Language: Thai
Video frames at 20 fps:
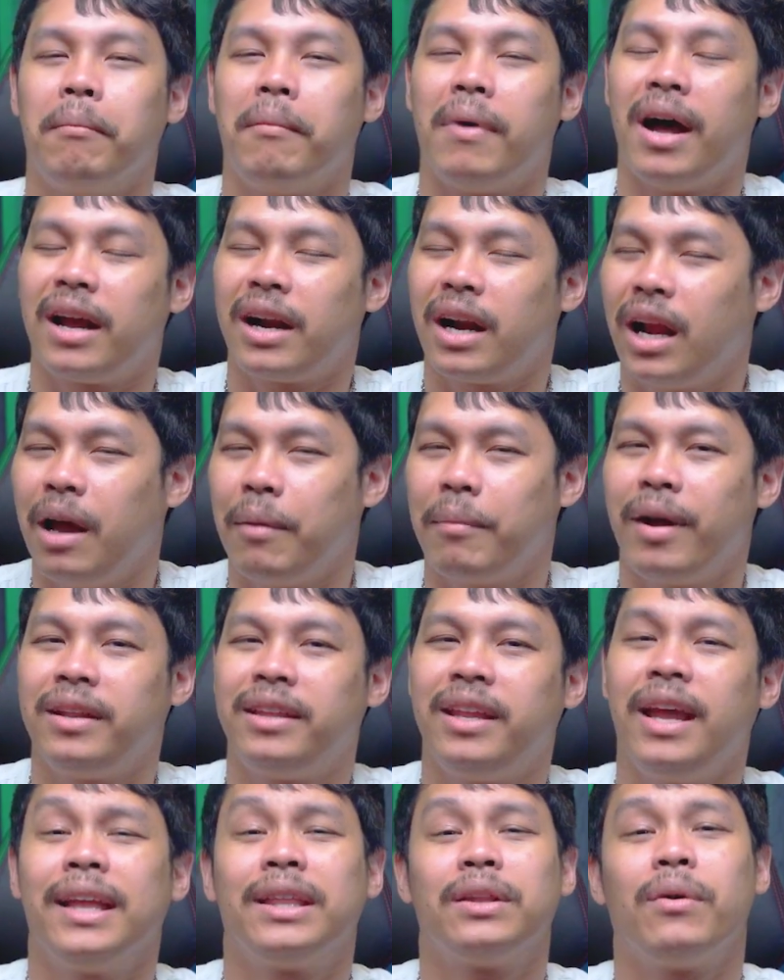มาเริ่มกัน
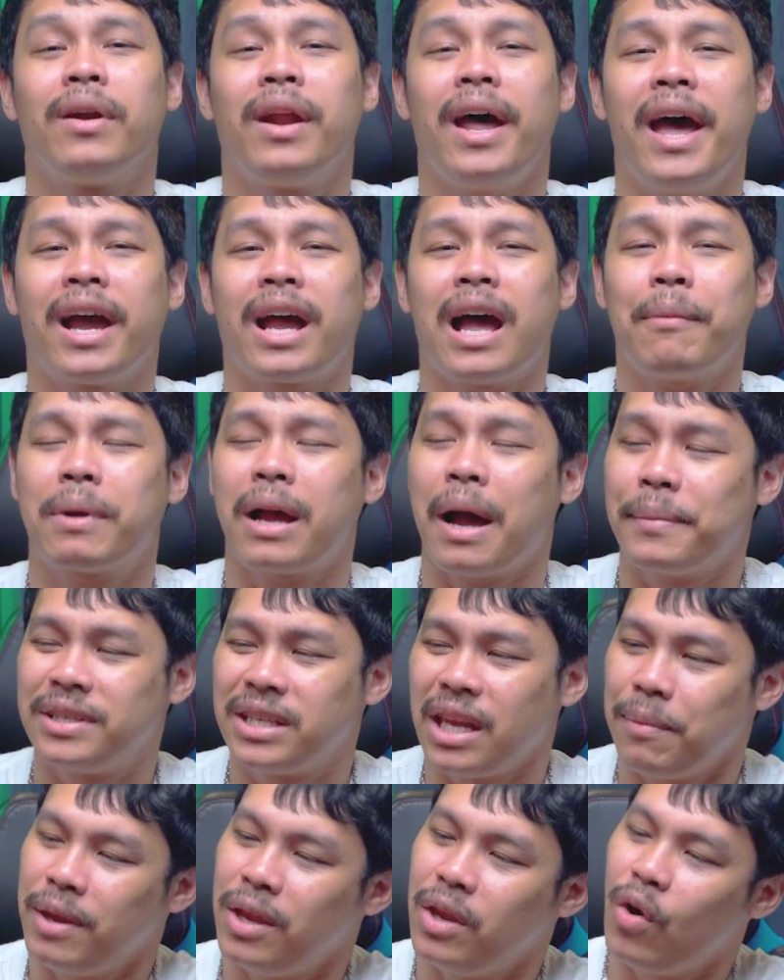ที่ตัวแรกครับกับ
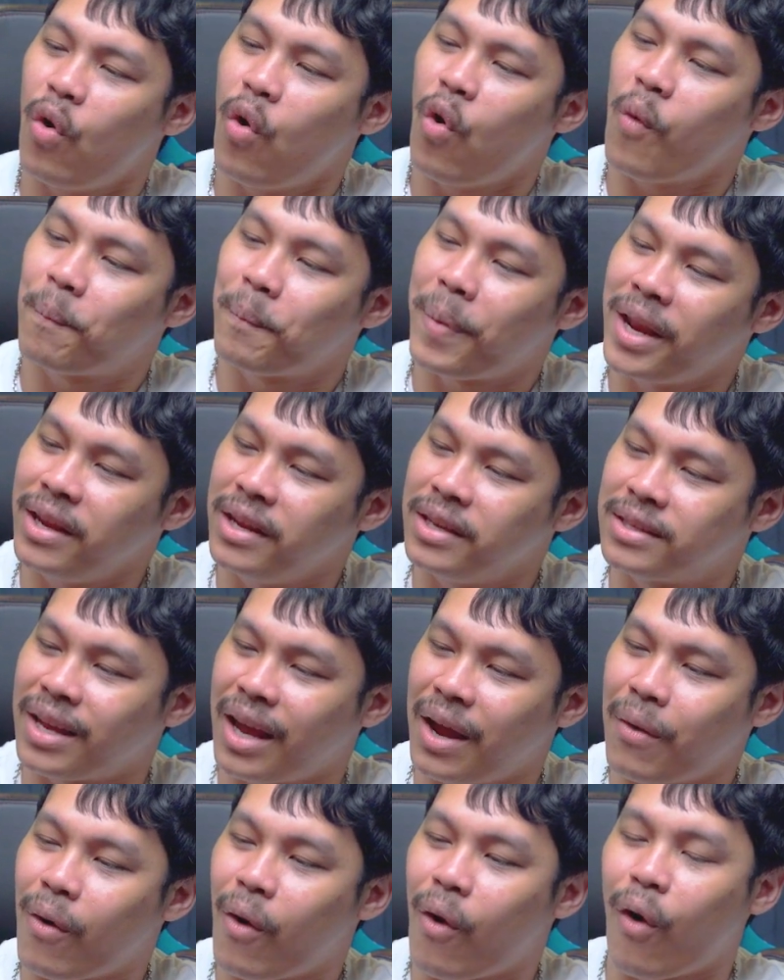CPU เป็น
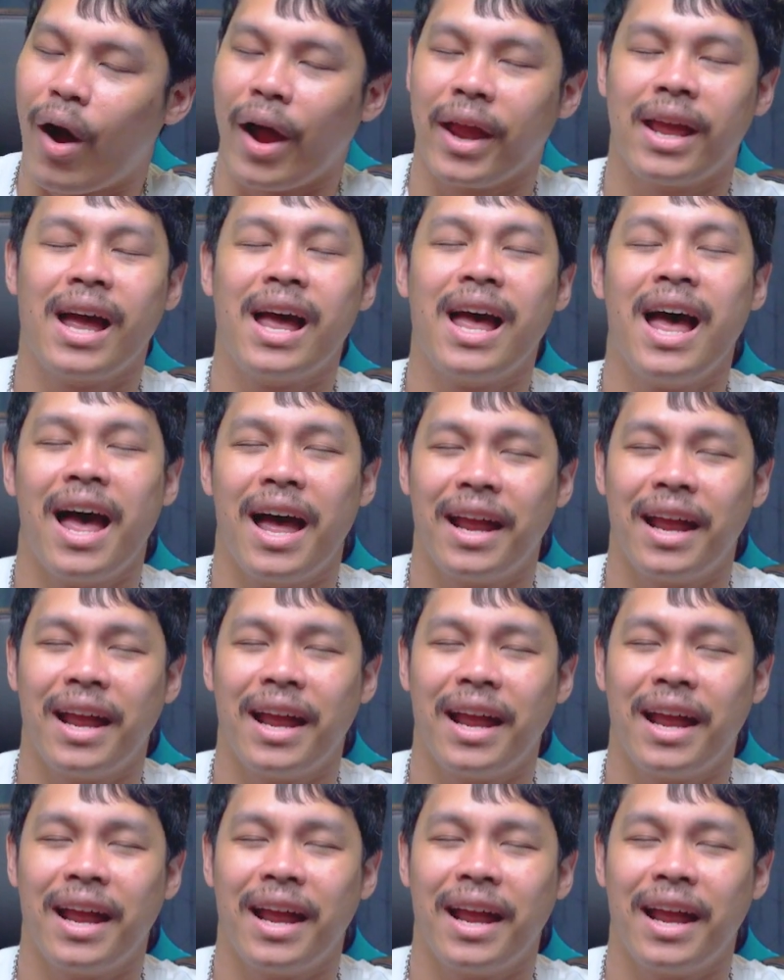Intel Core i5